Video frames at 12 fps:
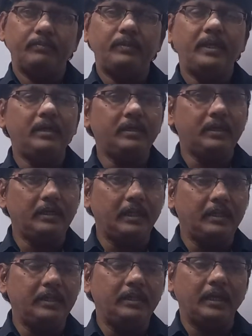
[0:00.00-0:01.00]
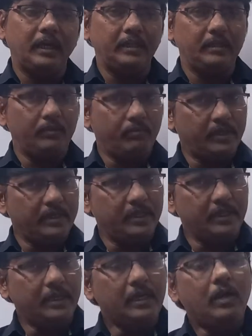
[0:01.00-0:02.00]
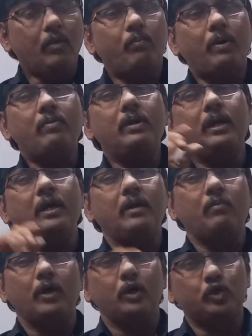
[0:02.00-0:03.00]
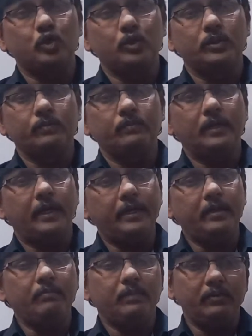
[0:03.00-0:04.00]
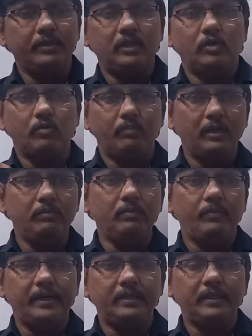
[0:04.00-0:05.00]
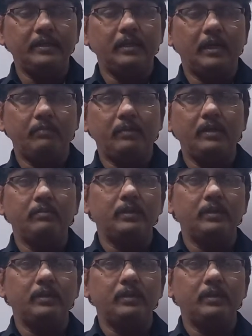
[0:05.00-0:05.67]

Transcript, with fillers: దేనికి అది అది మనకి పవర్ లాగా మారుతుంది అంటే మనం ఏదైనా ఒక బల్బును పెడితే ఆ బల్బు